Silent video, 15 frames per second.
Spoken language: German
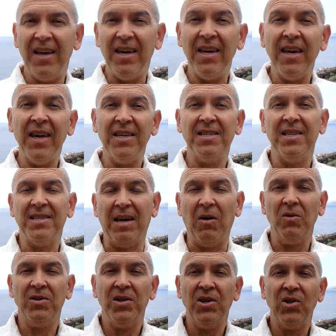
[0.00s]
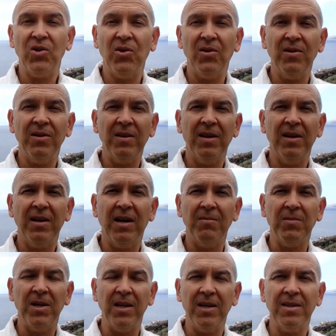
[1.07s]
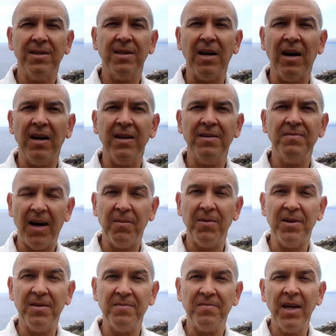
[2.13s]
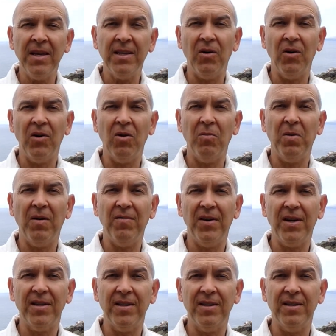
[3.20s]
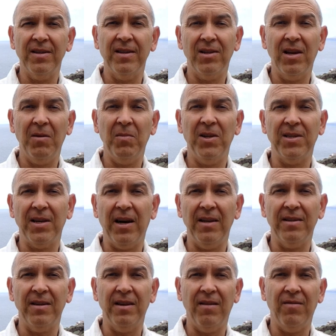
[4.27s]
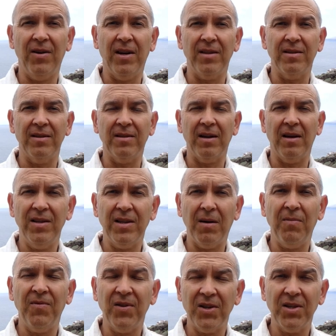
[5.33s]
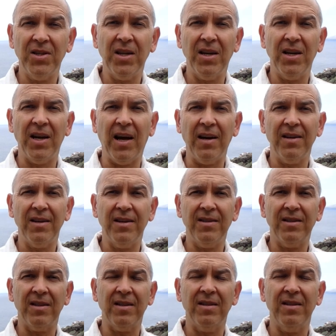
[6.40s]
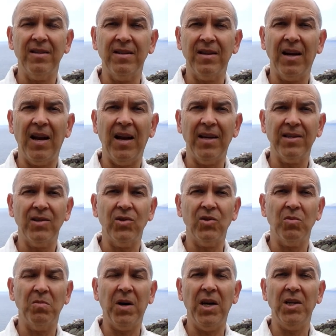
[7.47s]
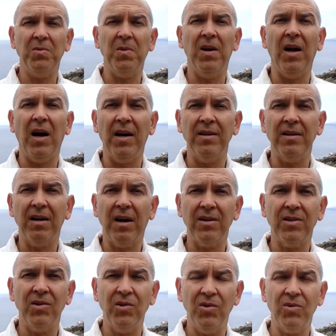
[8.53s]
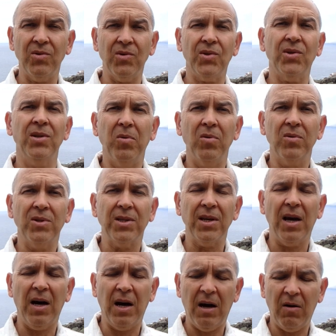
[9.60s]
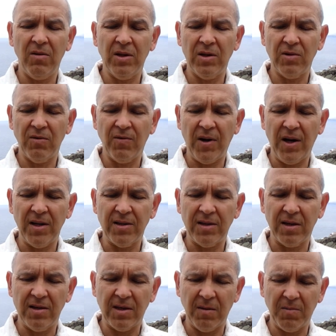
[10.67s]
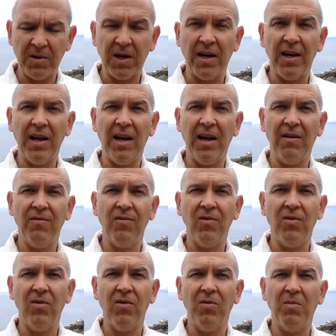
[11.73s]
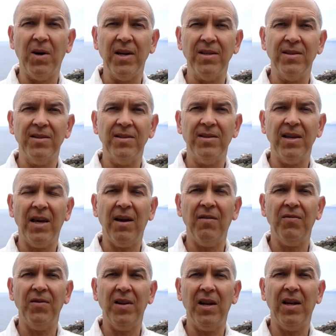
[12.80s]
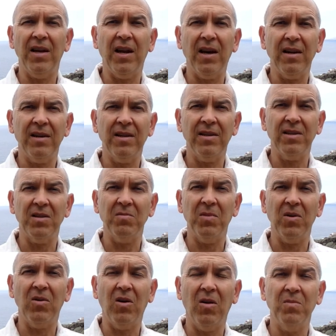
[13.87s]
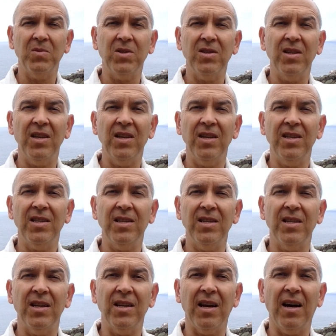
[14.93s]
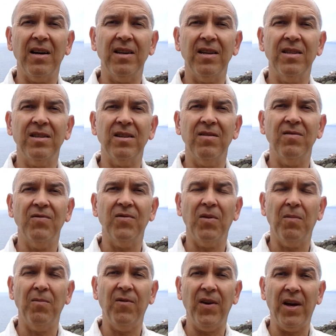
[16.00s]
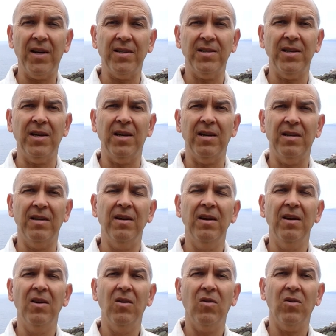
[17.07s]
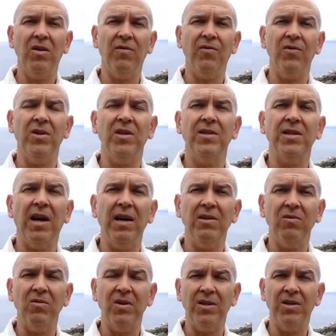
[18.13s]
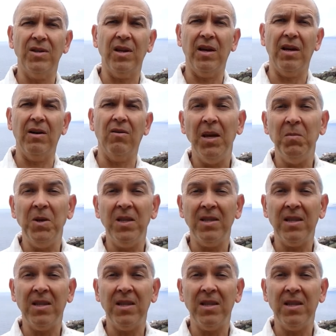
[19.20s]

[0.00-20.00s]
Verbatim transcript: Hier ist es auch sehr schön, kann man nichts sagen, aber in Europa werden schlimme Zeiten erwartet. Ich habe verschiedene Nachrichten gelesen, zum Beispiel uncutnews.ch oder sowas. Es gibt Kanäle, wo man sehr viele Nachrichten bekommt, die nicht in den Nachrichten vom Fernsehen oder von den Zeitungen stehen. Im